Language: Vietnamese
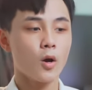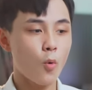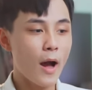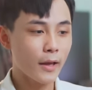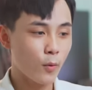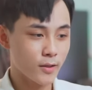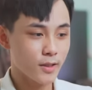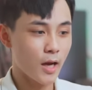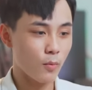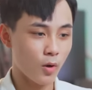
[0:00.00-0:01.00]
Qua cái quá
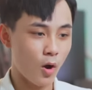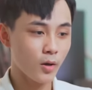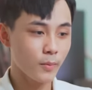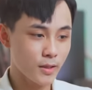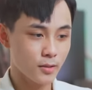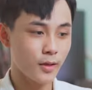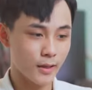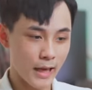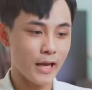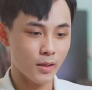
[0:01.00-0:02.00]
trình học đó thì bây giờ
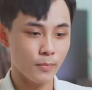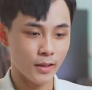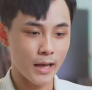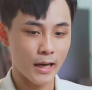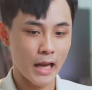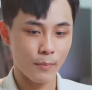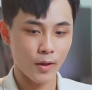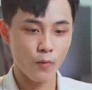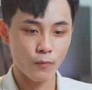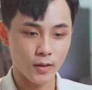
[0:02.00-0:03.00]
hiện tại thì mình đang làm
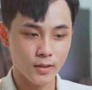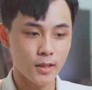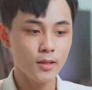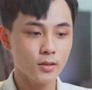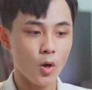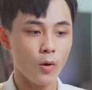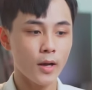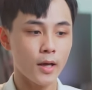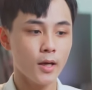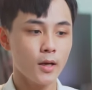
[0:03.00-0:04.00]
cái công việc chính, đó
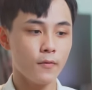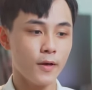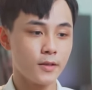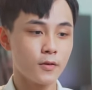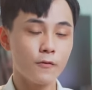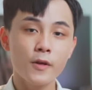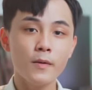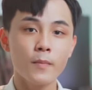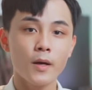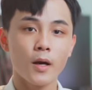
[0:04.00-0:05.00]
là về dựng
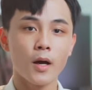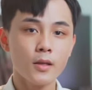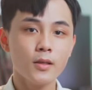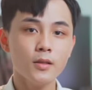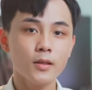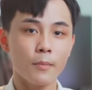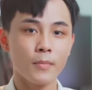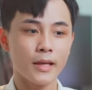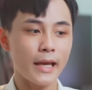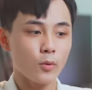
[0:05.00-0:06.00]
phim. Gần như là
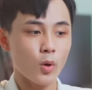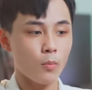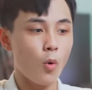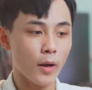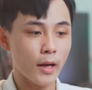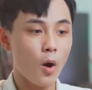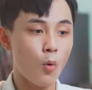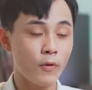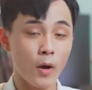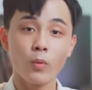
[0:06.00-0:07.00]
mình ke toàn bộ cái
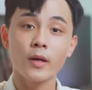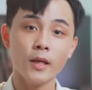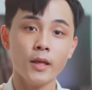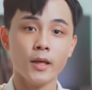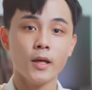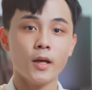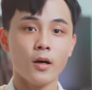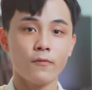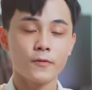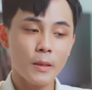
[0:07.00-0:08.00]
khâu về hậu kỳ,
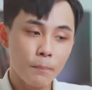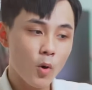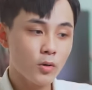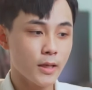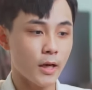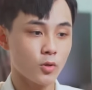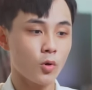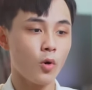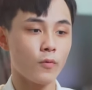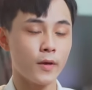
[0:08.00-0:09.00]
support cả cho
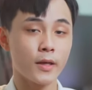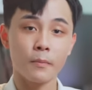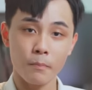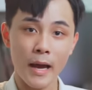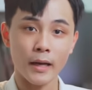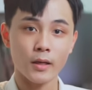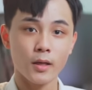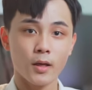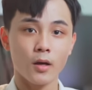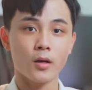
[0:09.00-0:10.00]
đội về kịch bản
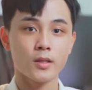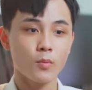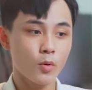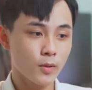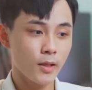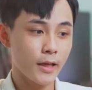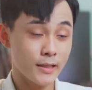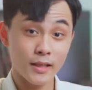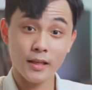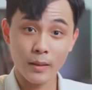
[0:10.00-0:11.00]
trong công ty
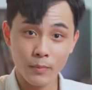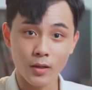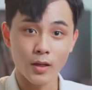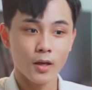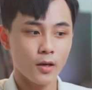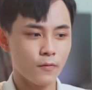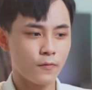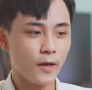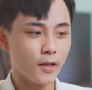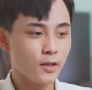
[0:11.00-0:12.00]
Gen Z Entertainment,
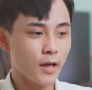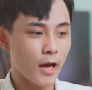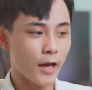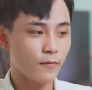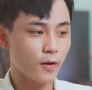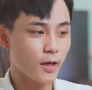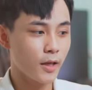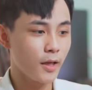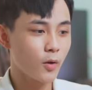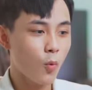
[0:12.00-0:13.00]
về những cái vấn
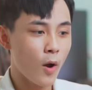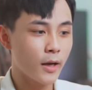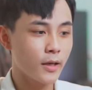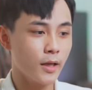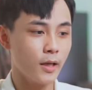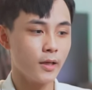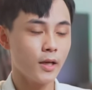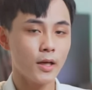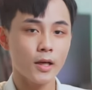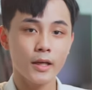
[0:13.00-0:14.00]
đề liên quan đến
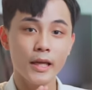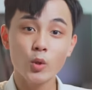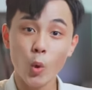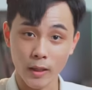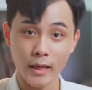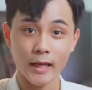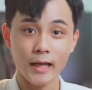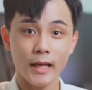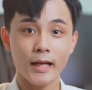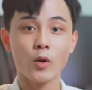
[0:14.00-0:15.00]
kỹ thuật này,
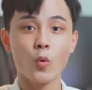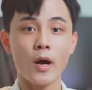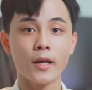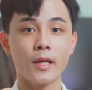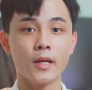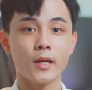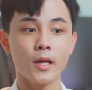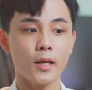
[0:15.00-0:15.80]
liên quan đến